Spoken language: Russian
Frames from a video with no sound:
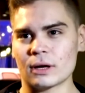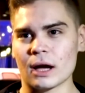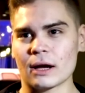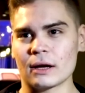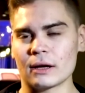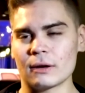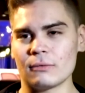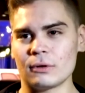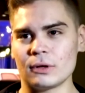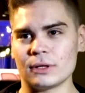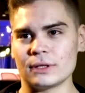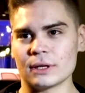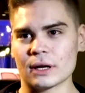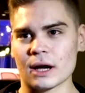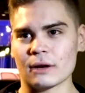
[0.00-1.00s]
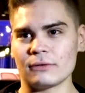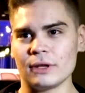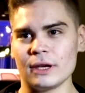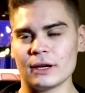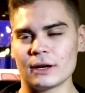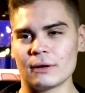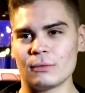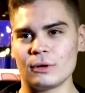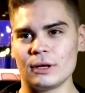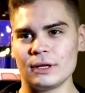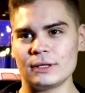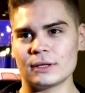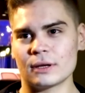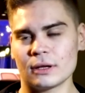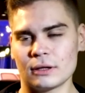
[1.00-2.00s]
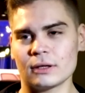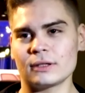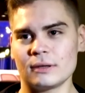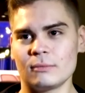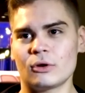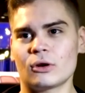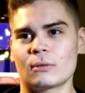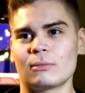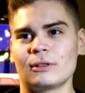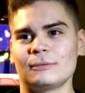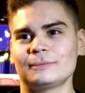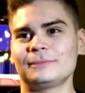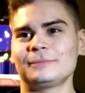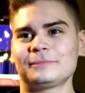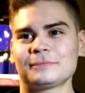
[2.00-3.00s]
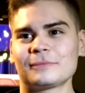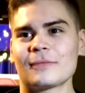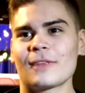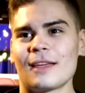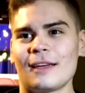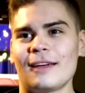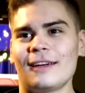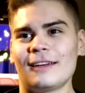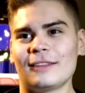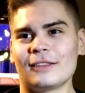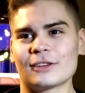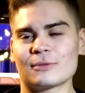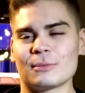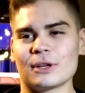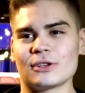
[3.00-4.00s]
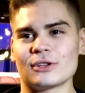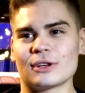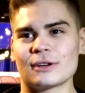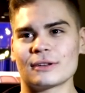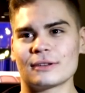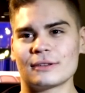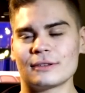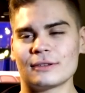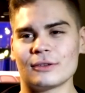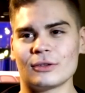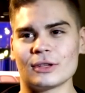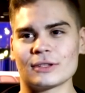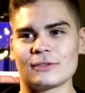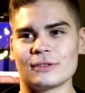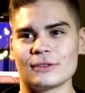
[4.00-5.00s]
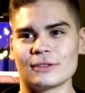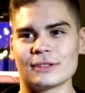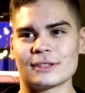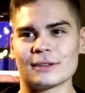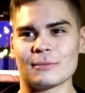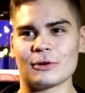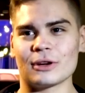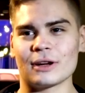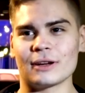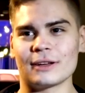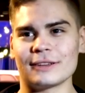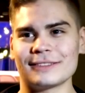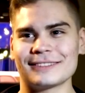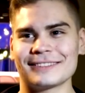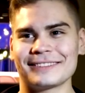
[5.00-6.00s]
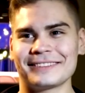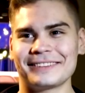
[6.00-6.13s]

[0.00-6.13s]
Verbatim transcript: Как игровой лидер. Как вне игровой лидер — это Дим Корбан, наш менеджер. Он нас ведет за собой, как говорится.